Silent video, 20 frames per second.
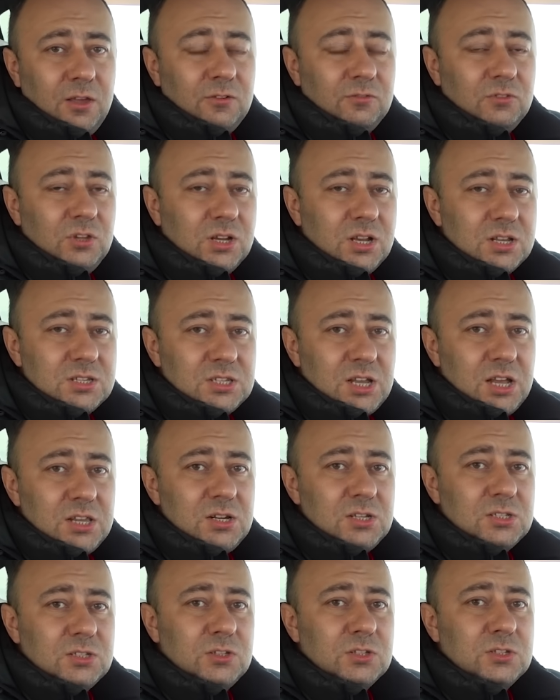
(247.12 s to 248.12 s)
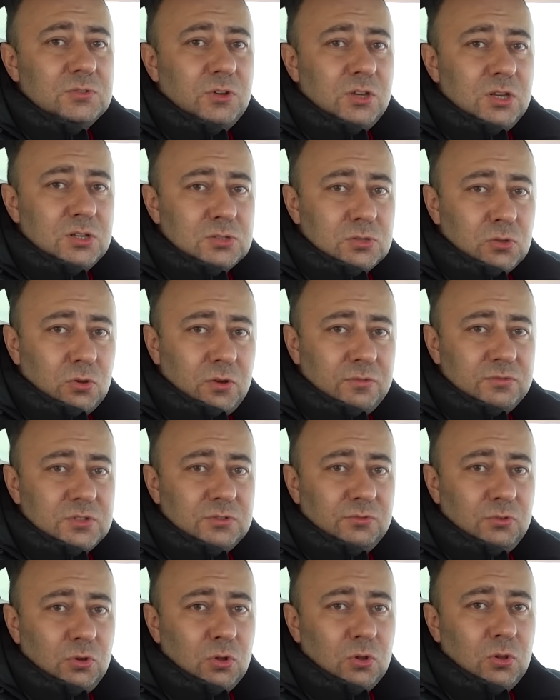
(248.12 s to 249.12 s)
В доказательство своих слов
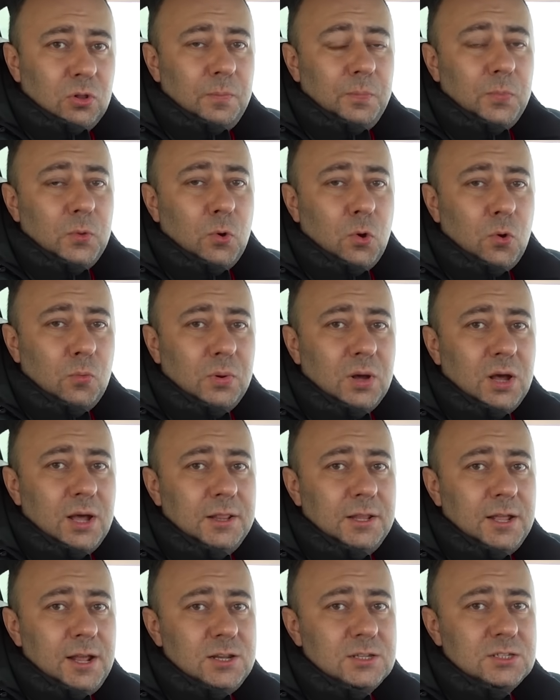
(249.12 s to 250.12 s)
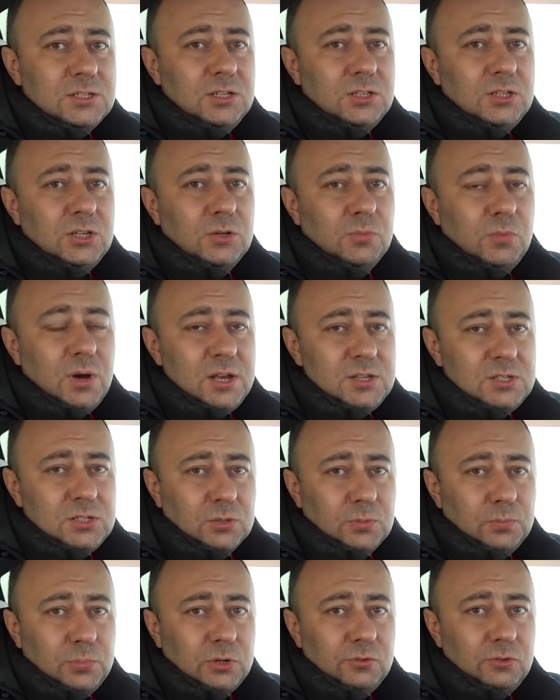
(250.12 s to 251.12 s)
свел оба анализа этих
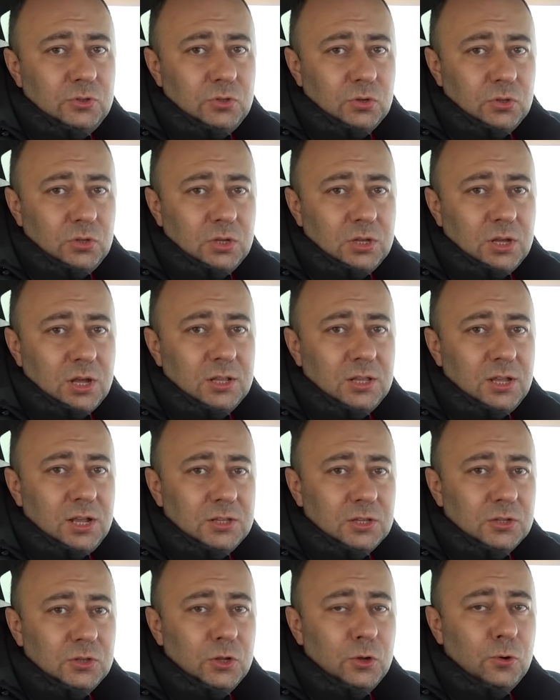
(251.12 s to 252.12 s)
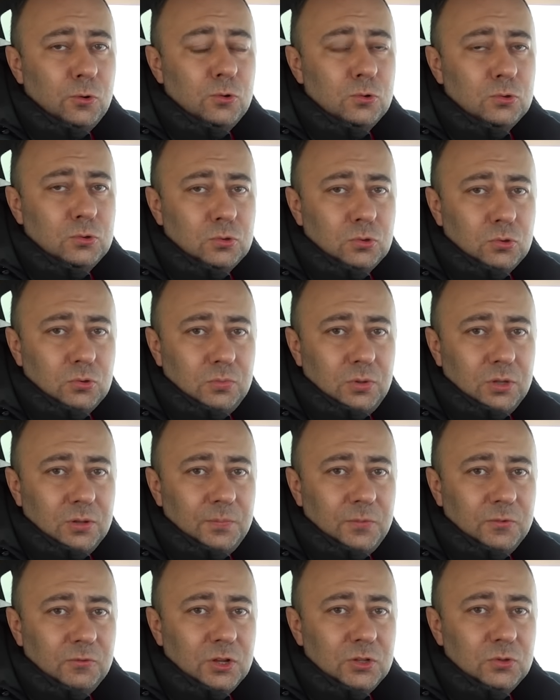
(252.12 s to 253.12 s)
масел, проведенных когда-то на ОУ-клубе,
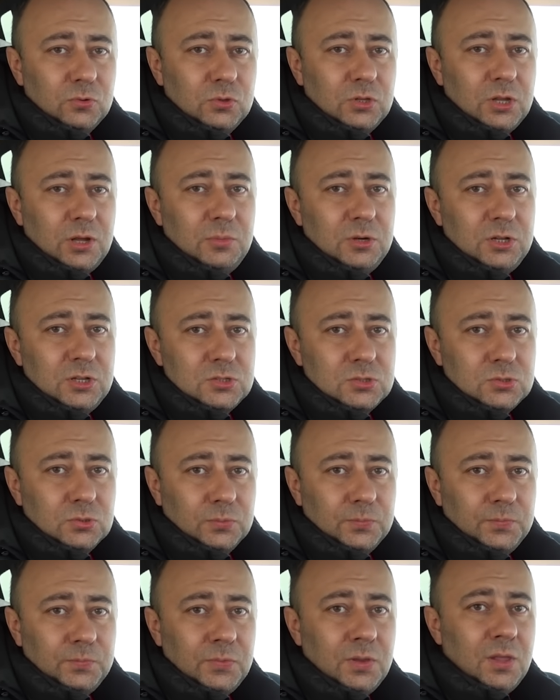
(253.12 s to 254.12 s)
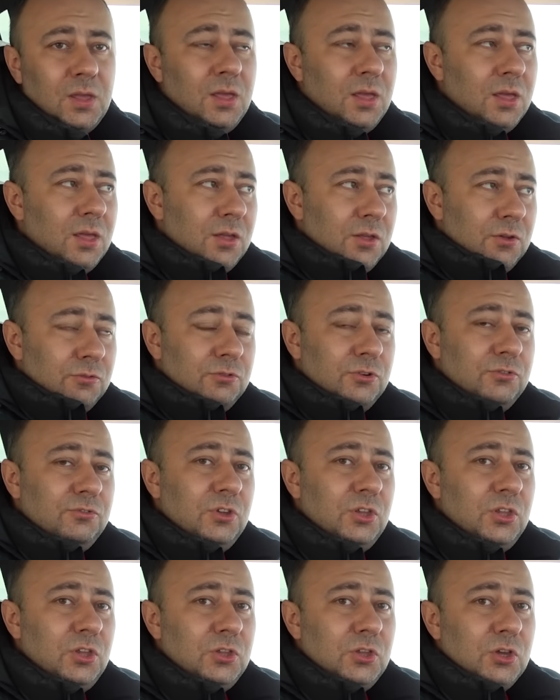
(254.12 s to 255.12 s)
в одну таблицу – вы
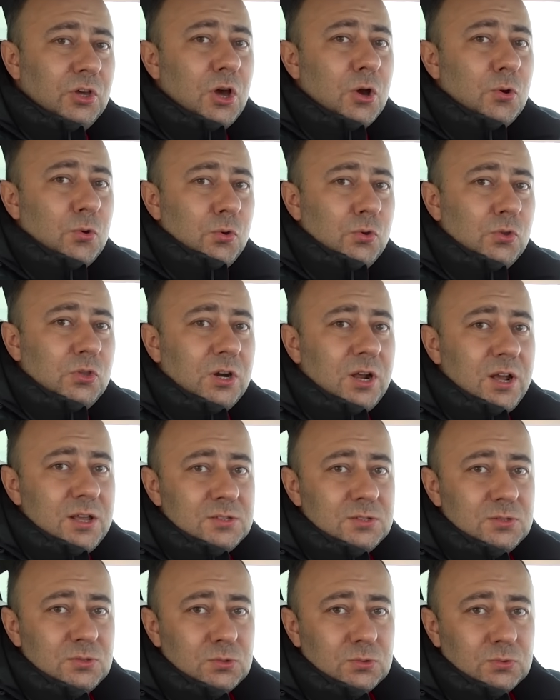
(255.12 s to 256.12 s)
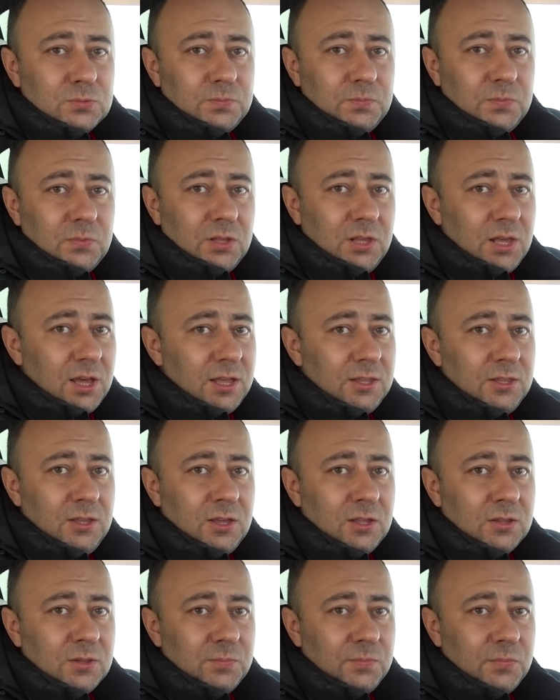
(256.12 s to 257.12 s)
видите какую-нибудь разницу? Я
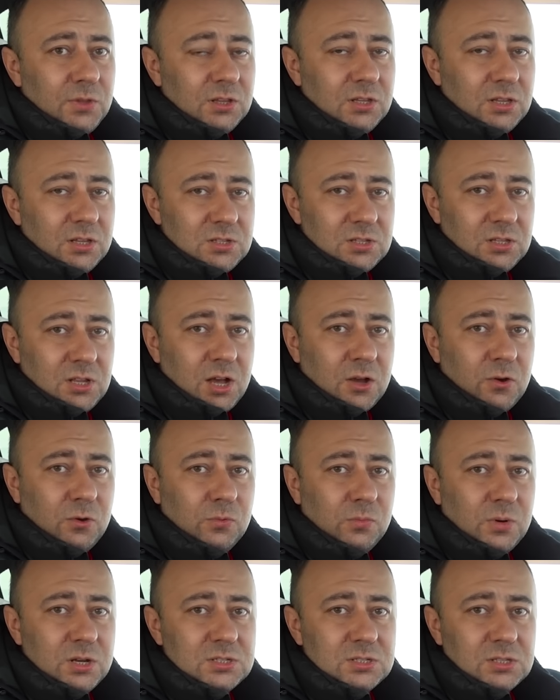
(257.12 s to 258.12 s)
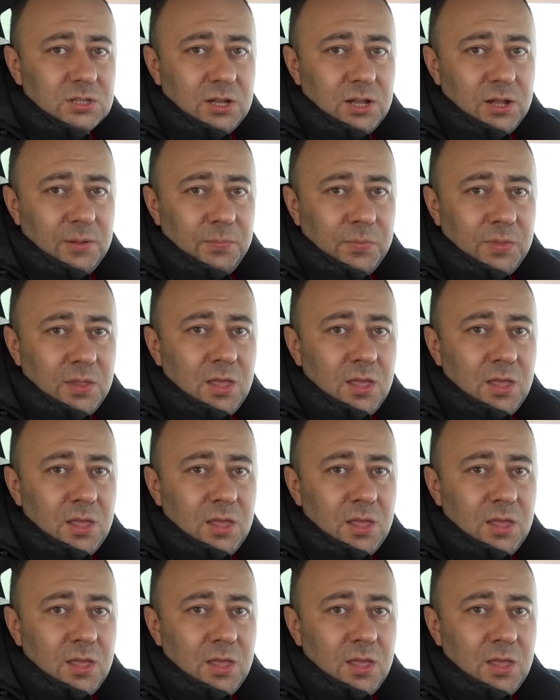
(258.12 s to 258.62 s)
нет. Это одинаковые масла.